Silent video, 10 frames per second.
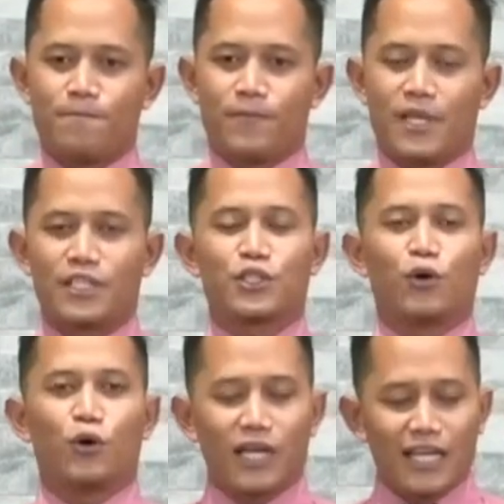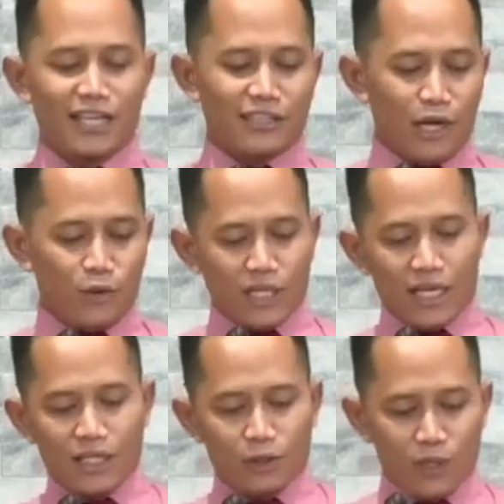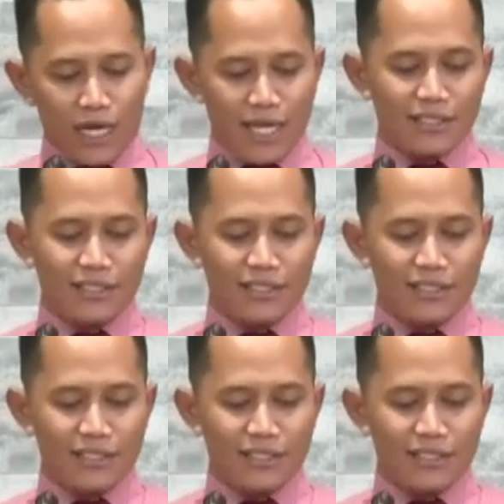Ya, seseorang yang takut akan Tuhan